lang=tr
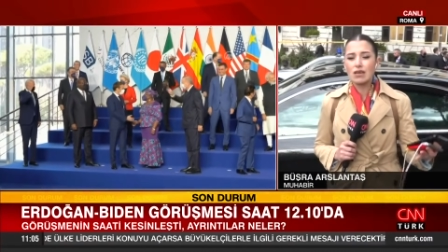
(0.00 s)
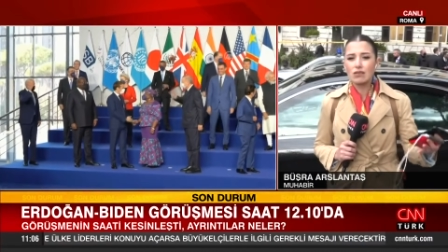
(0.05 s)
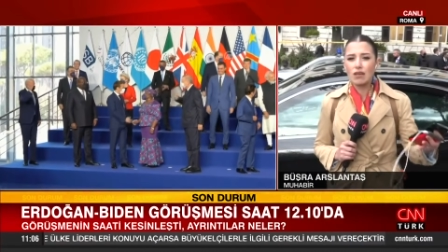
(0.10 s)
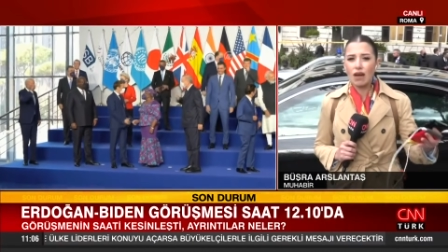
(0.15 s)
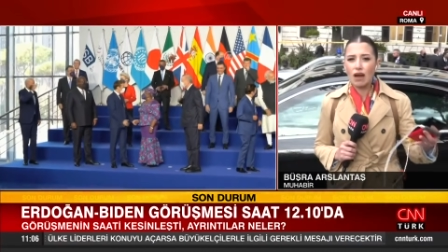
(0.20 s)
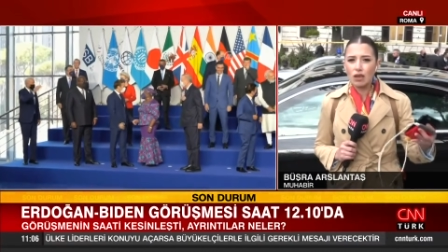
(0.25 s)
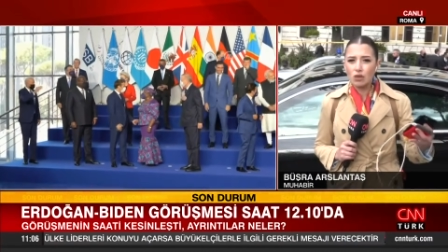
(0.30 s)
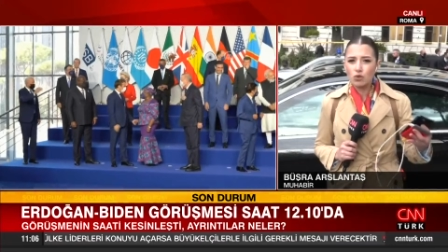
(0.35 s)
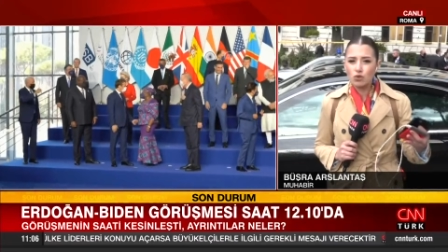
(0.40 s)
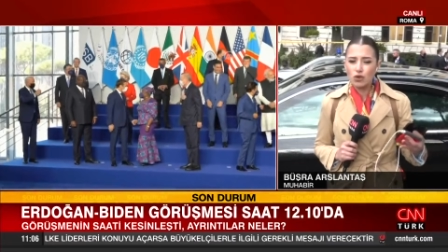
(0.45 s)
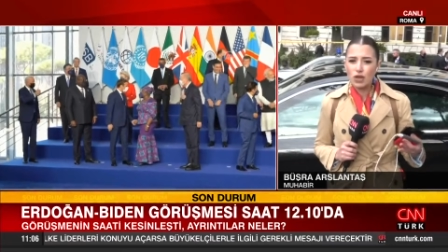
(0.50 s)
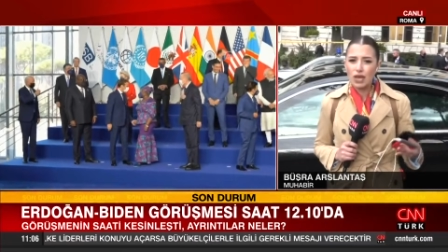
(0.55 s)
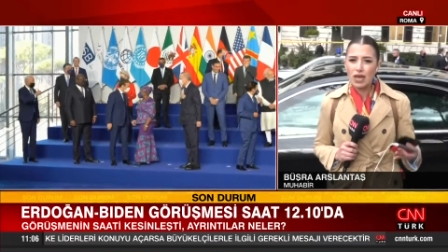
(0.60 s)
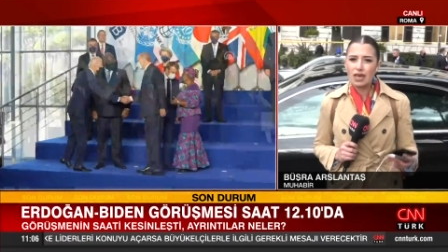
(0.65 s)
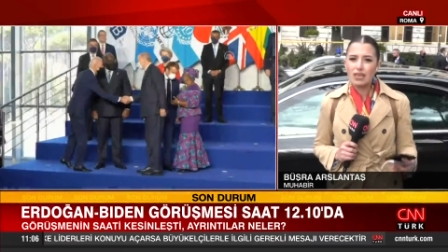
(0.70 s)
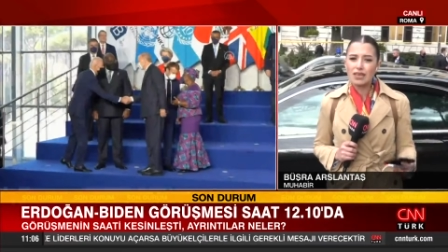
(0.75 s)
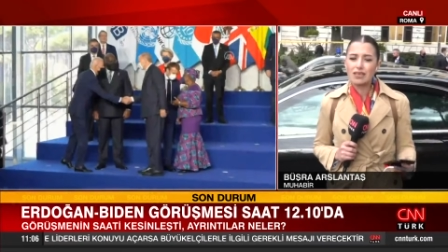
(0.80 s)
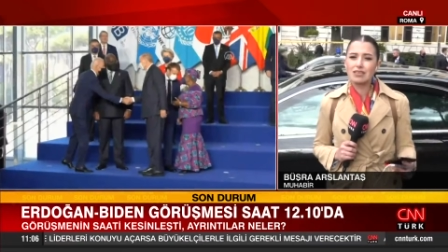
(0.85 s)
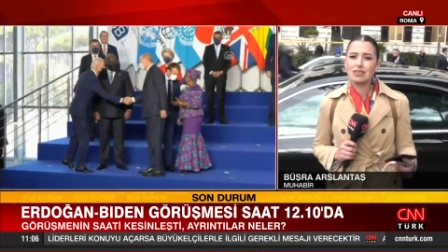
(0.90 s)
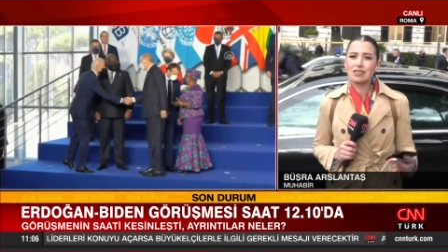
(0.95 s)
daha
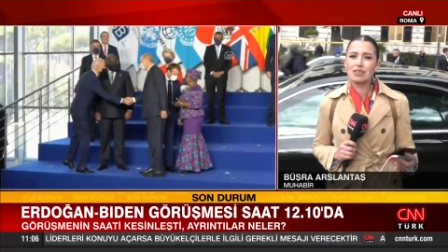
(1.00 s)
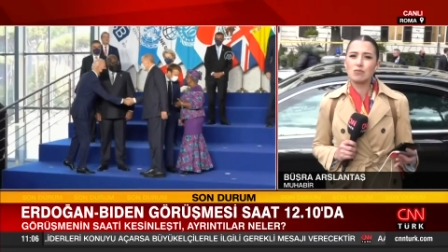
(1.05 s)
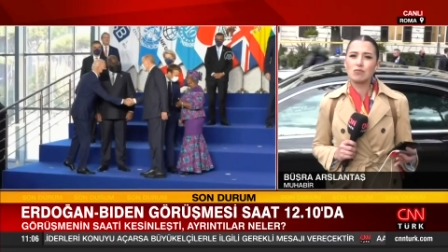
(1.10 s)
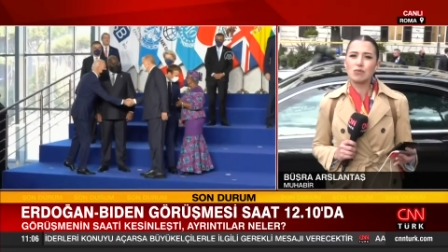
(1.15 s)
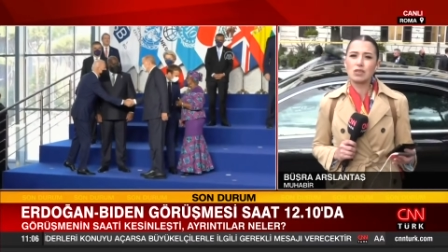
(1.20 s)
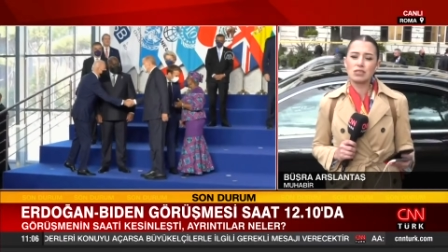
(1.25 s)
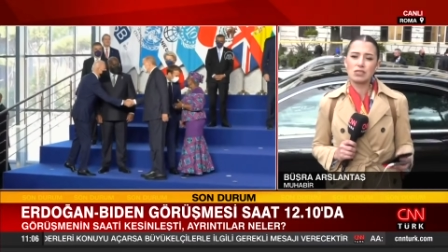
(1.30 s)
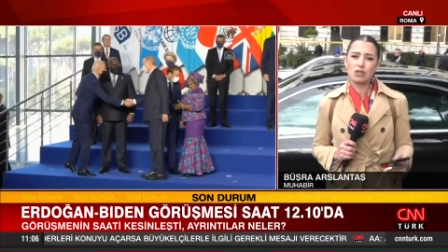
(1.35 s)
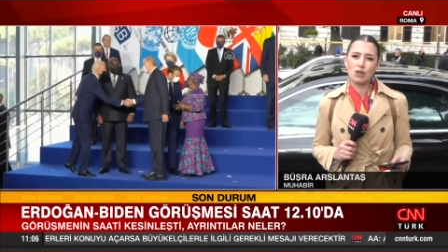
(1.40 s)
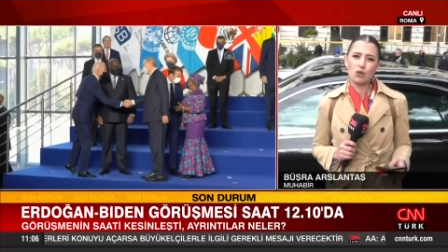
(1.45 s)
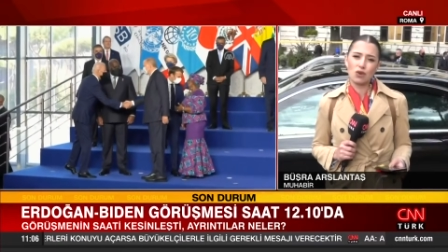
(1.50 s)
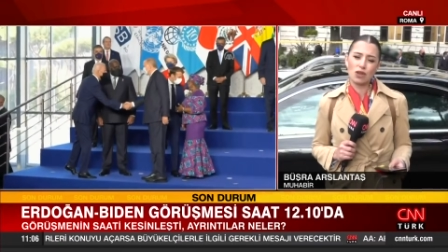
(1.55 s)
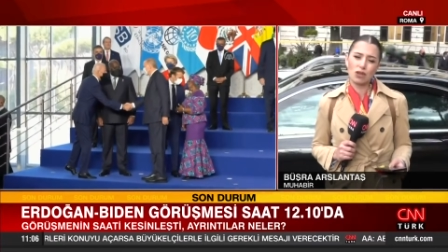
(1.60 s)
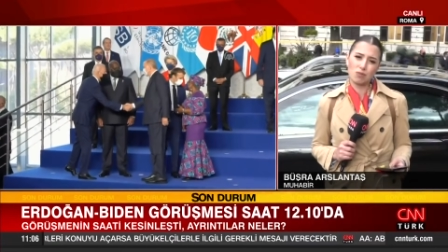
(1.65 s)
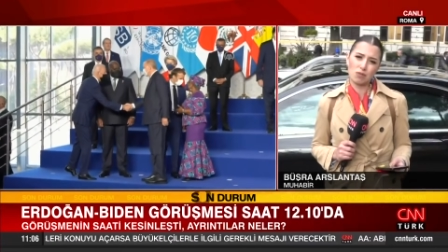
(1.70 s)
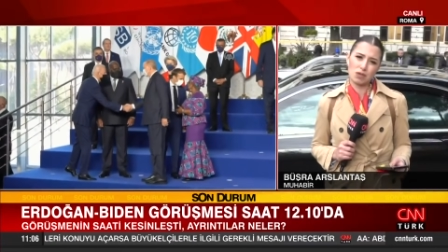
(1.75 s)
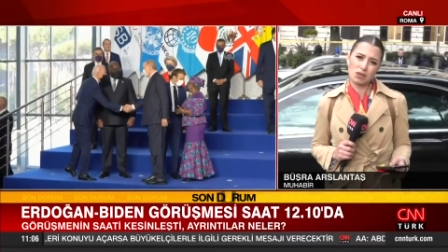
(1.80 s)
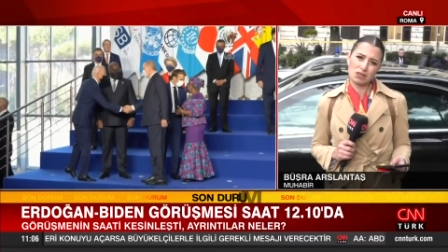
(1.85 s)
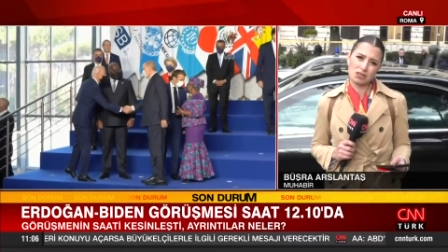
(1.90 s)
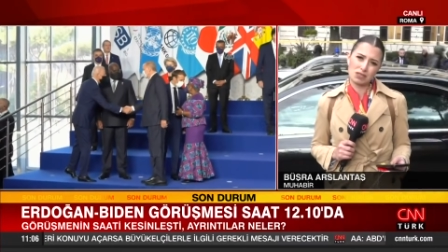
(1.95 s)
güneye indirilmesi verilmesine
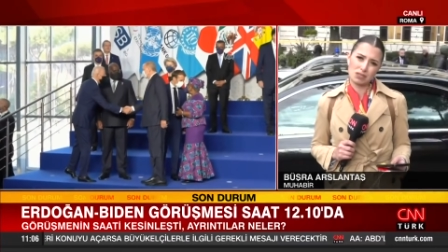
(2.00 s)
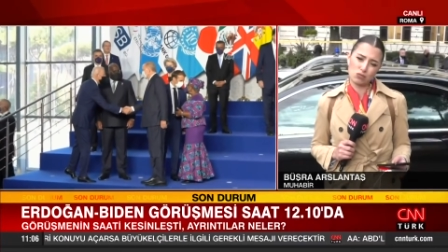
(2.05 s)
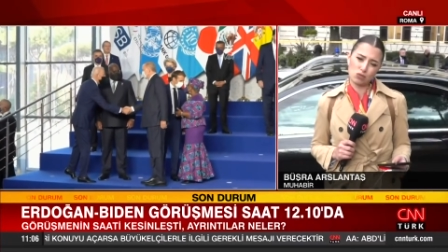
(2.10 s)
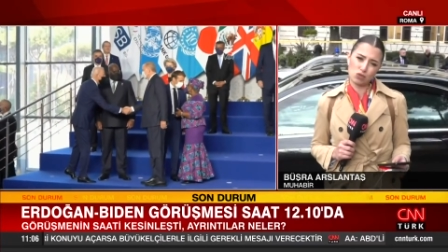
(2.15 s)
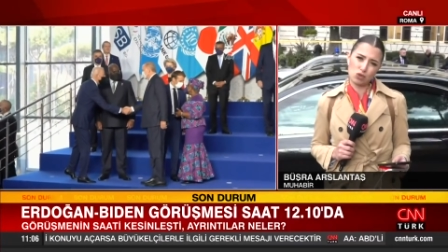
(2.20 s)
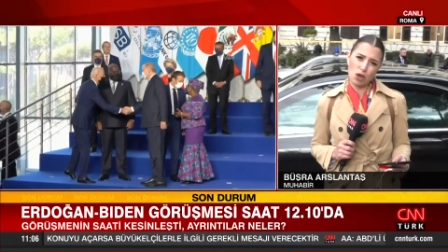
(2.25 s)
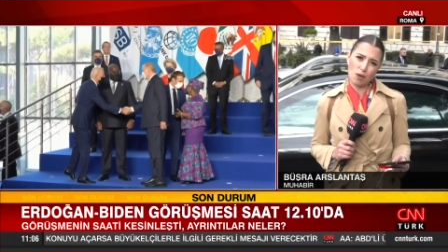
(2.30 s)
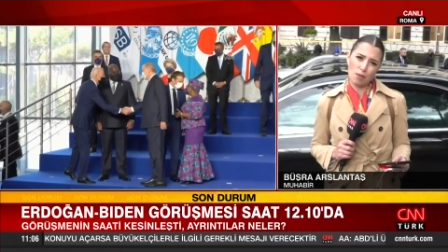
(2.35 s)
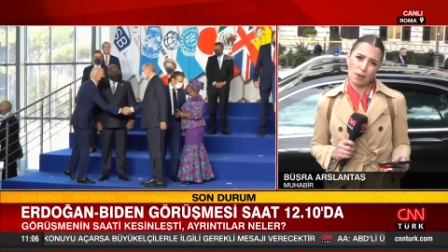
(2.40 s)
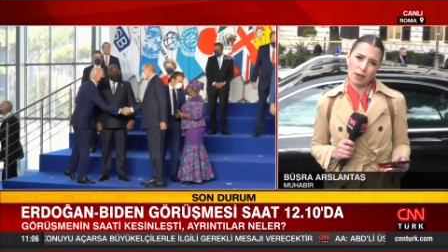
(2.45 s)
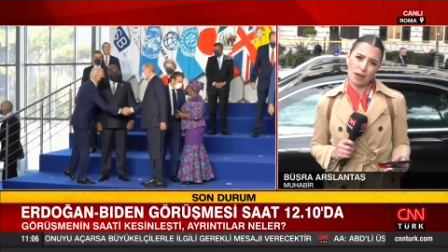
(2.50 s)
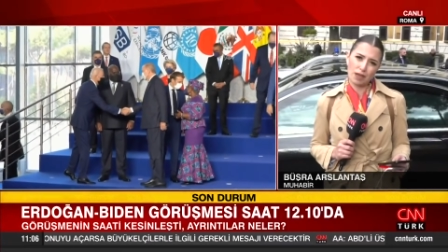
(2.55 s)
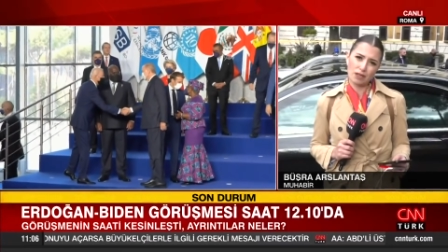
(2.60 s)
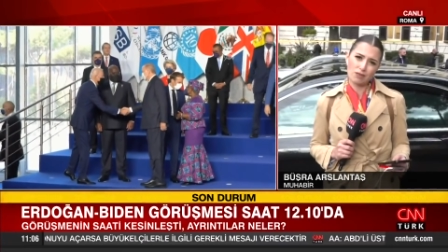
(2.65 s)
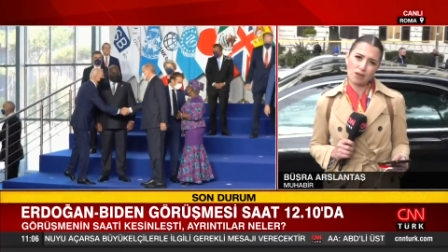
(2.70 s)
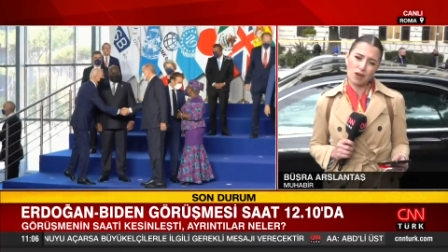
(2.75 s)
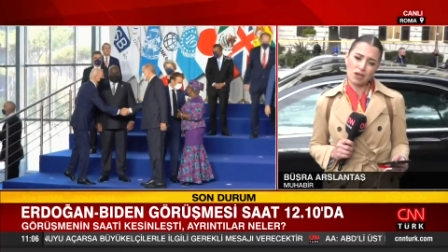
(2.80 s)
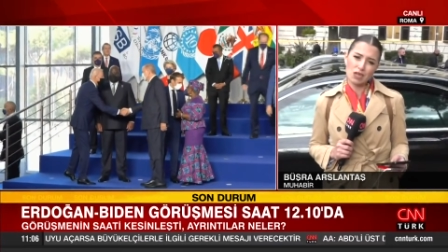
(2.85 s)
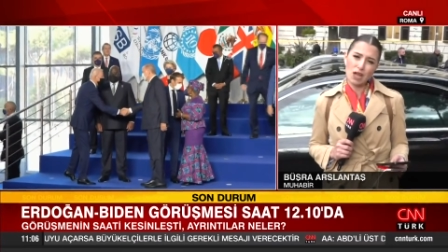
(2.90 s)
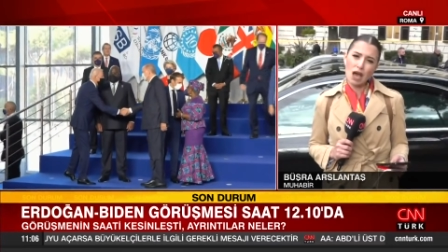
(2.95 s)
yönelik bir dizi
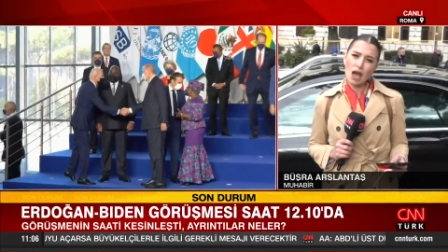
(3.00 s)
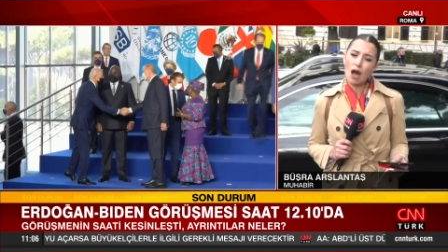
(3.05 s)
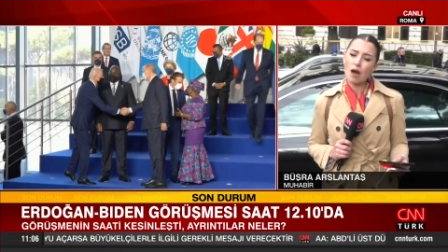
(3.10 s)
mütabakat var.